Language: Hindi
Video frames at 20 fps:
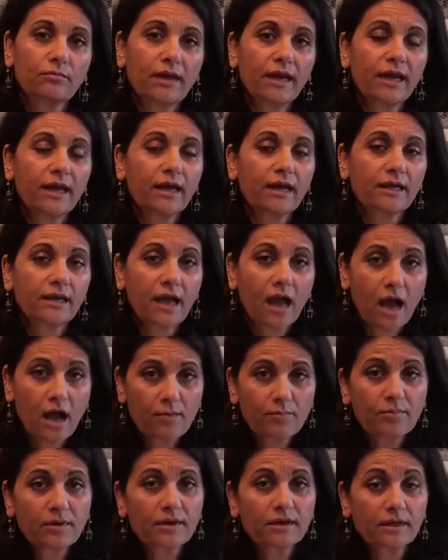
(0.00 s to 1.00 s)
मैं
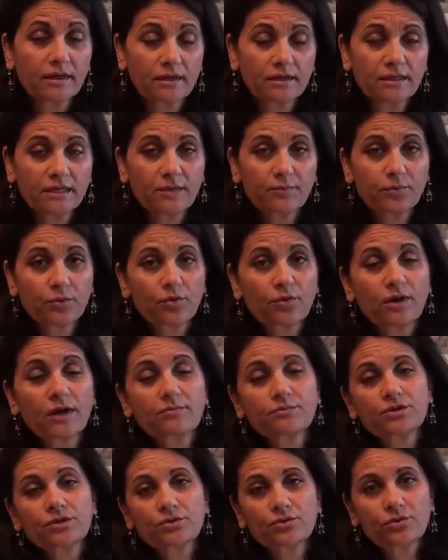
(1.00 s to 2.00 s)
यहाँ पर ये
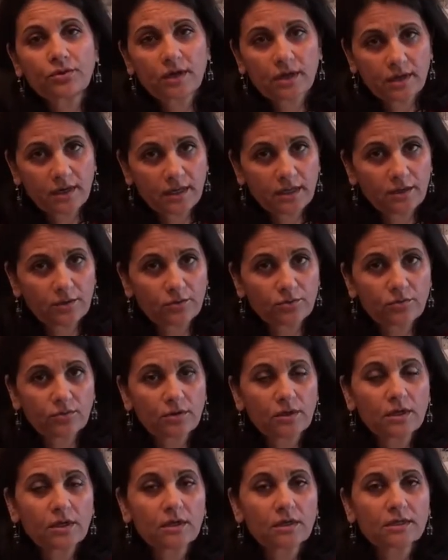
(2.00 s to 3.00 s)
प्रोग्राम शुरू कर रही हूँ